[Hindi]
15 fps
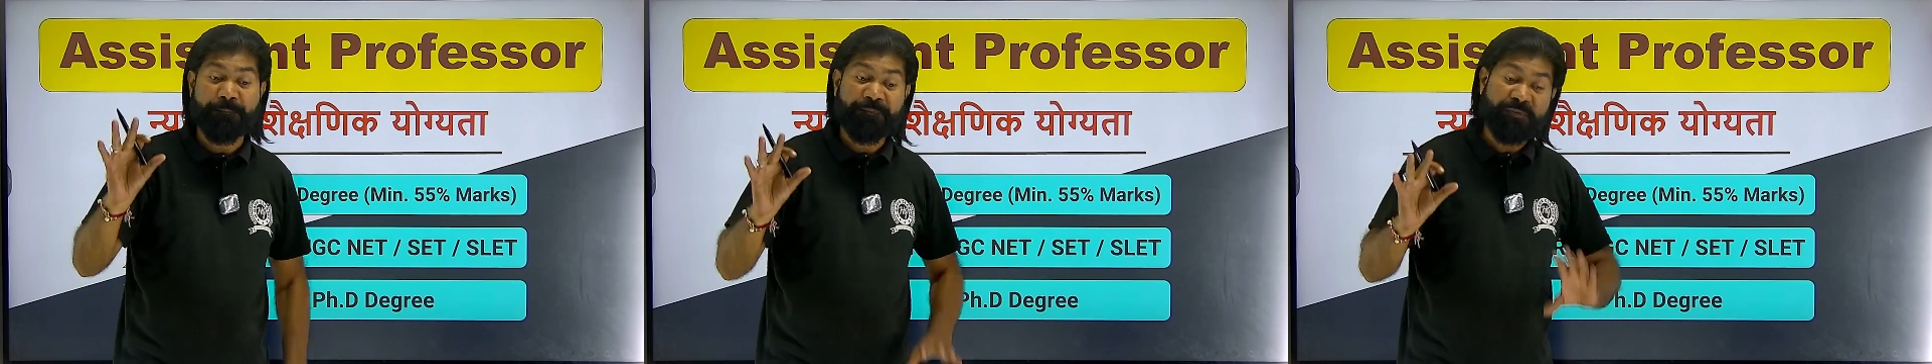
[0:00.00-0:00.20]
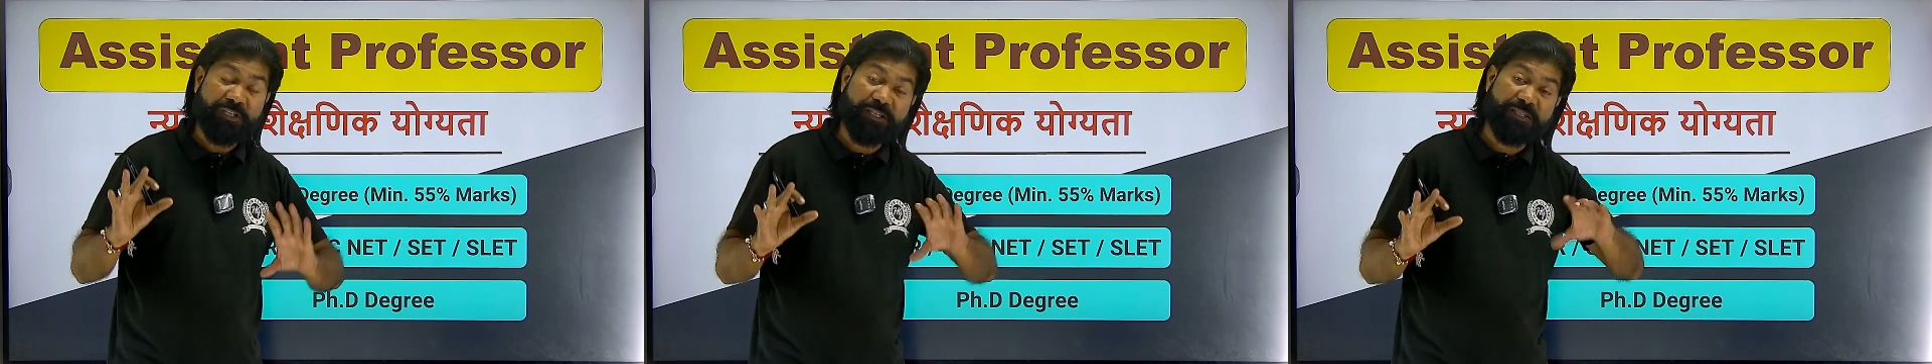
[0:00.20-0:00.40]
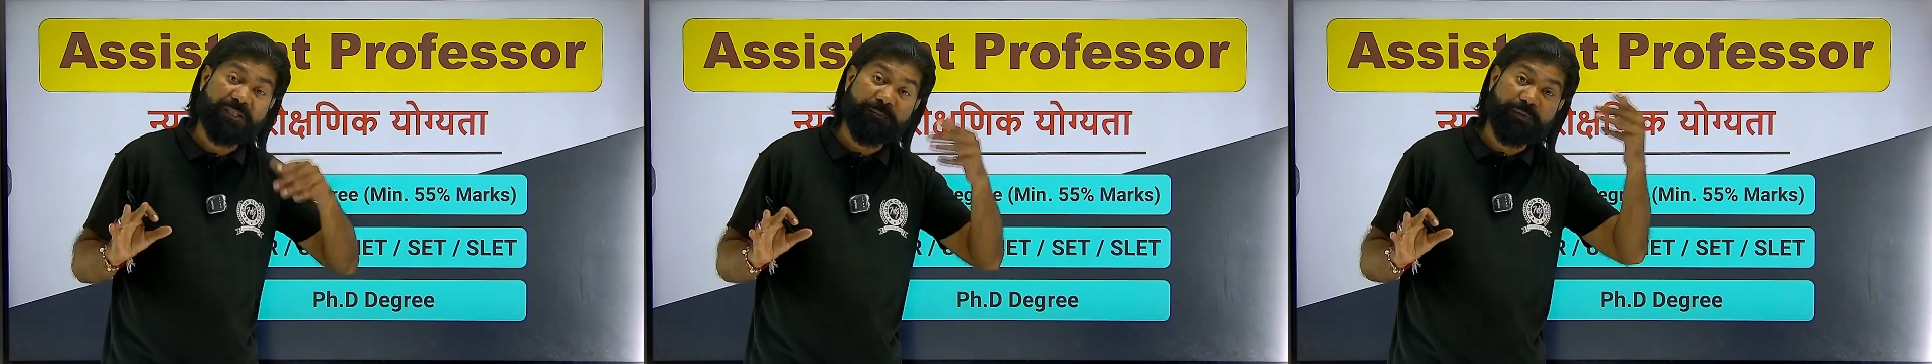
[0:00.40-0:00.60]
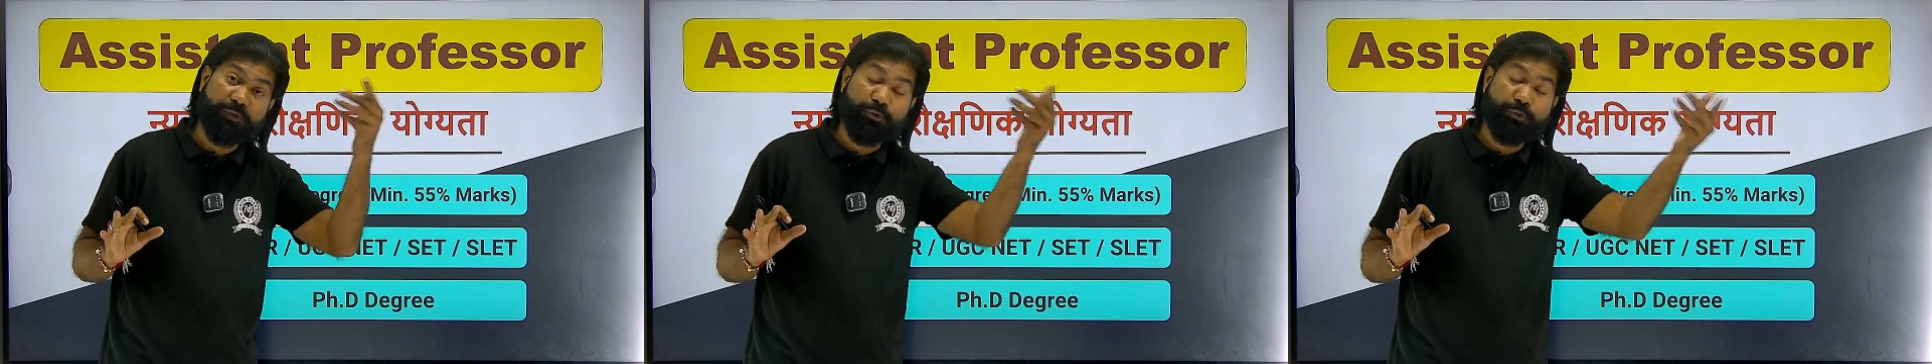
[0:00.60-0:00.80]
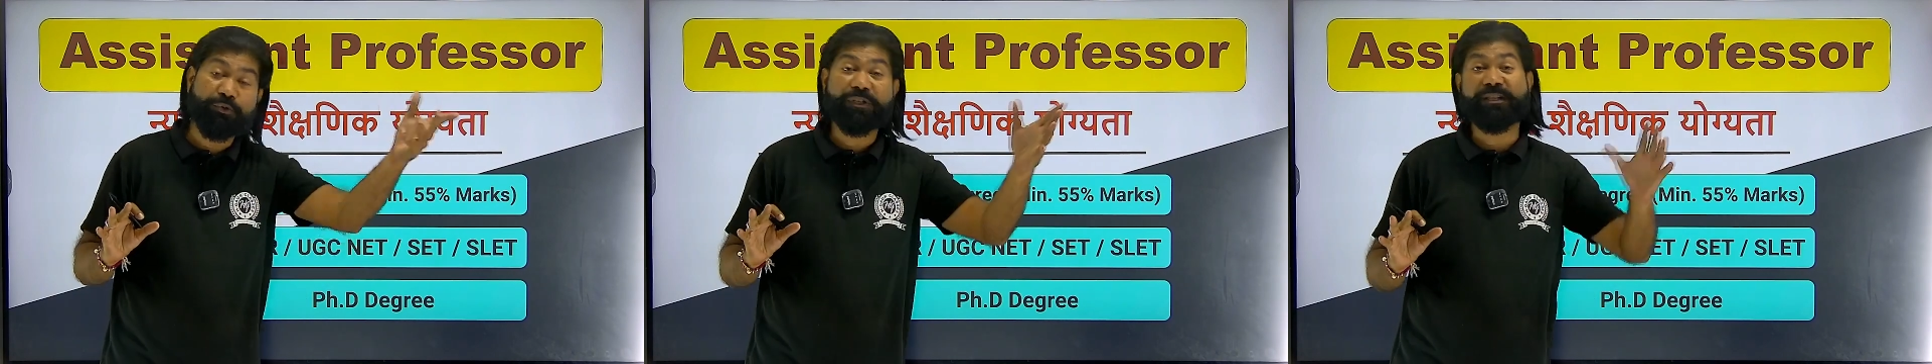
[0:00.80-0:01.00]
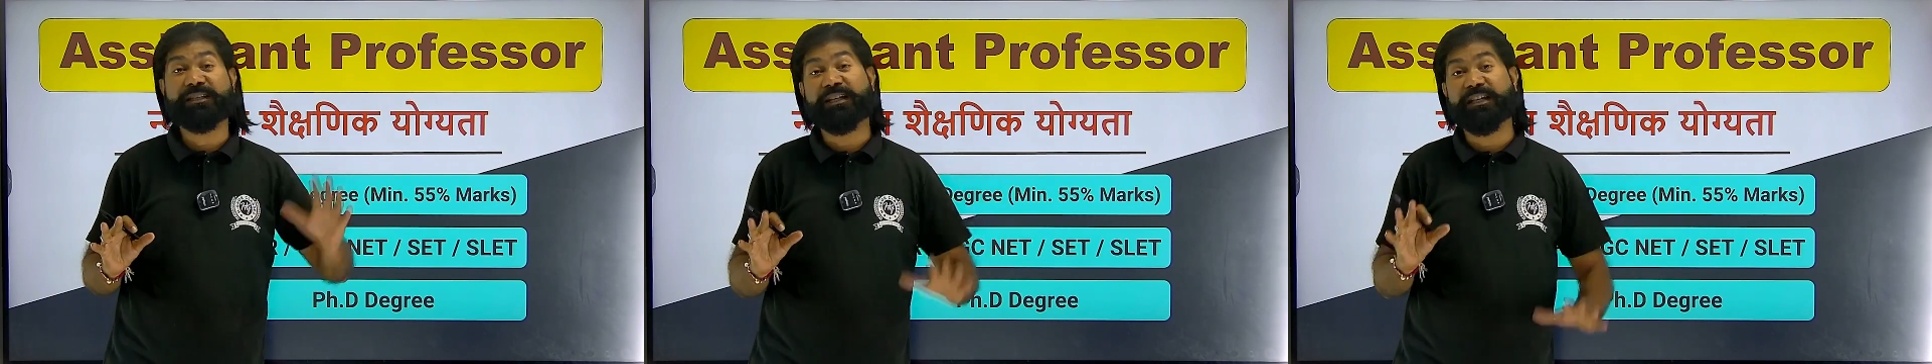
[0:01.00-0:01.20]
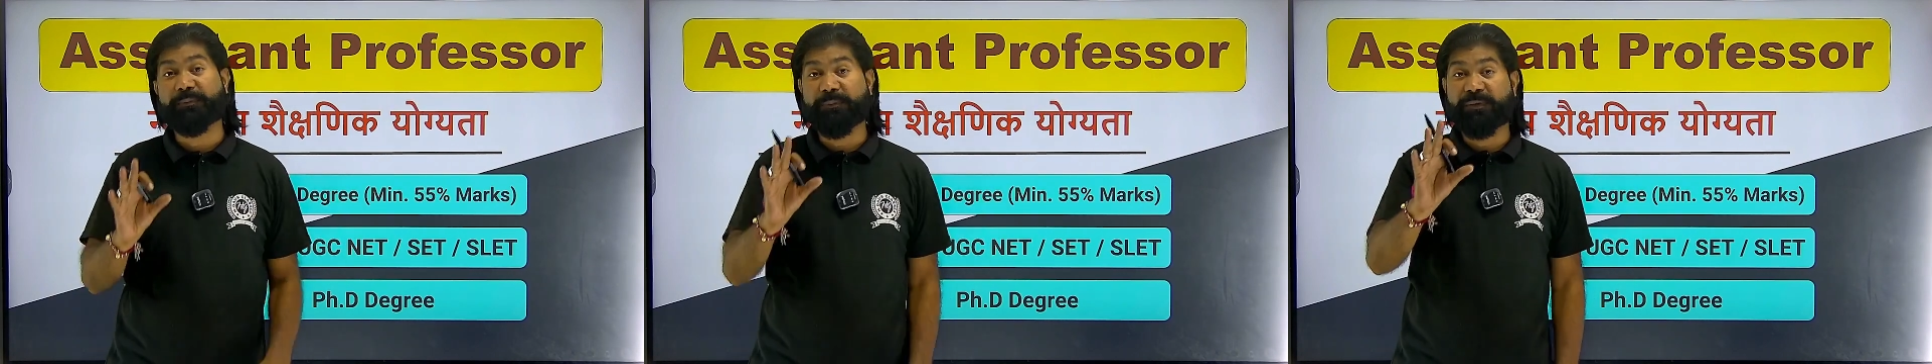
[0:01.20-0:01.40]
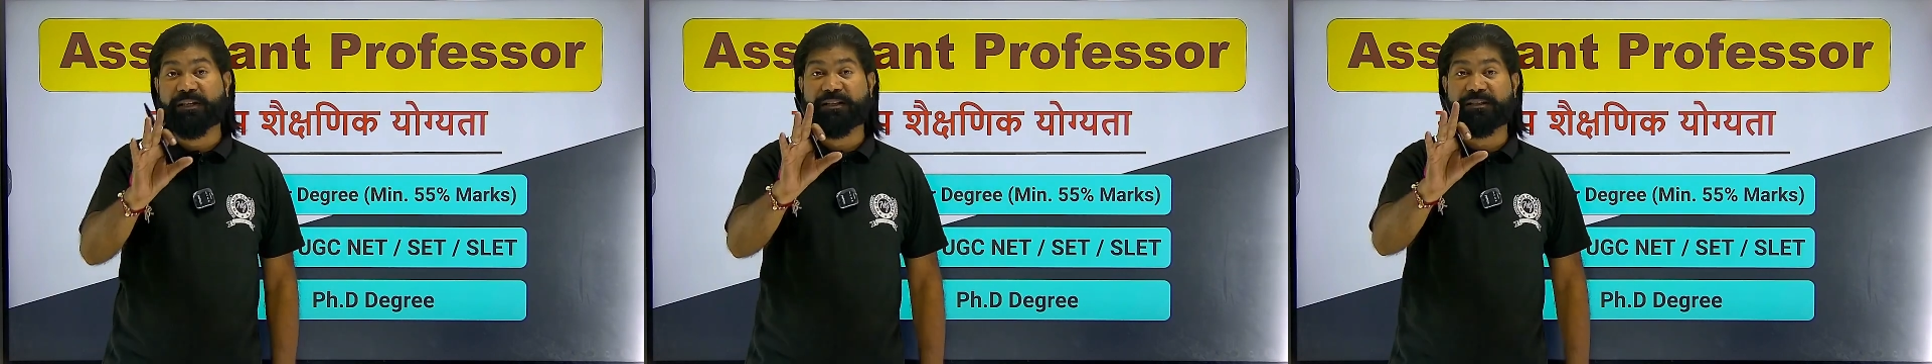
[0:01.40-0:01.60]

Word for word: किसी भी दूसरे स्टेट में भी कर